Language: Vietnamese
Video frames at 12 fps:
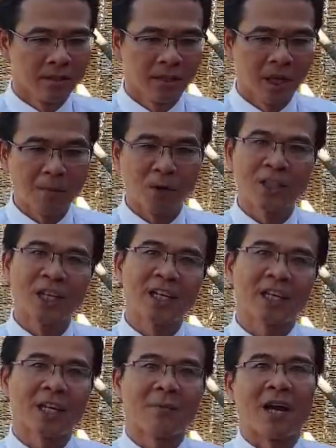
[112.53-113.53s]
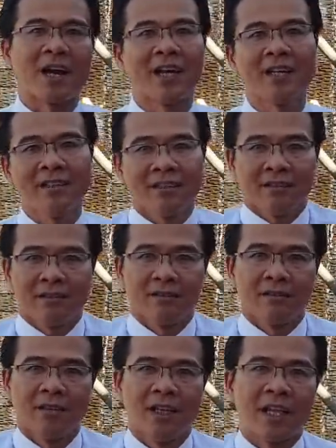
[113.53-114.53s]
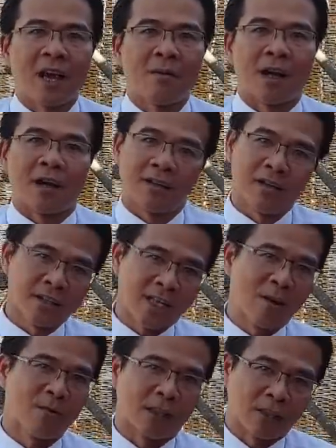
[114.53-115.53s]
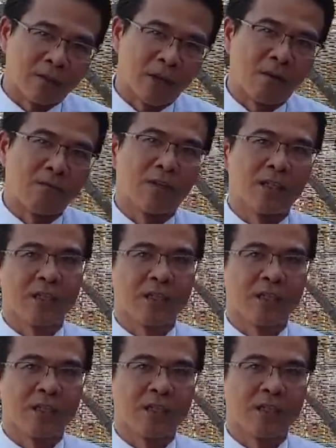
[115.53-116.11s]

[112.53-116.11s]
Nhóm hồ sơ này các bạn thấy đơn giản mà, có sáu gạch đầu dòng và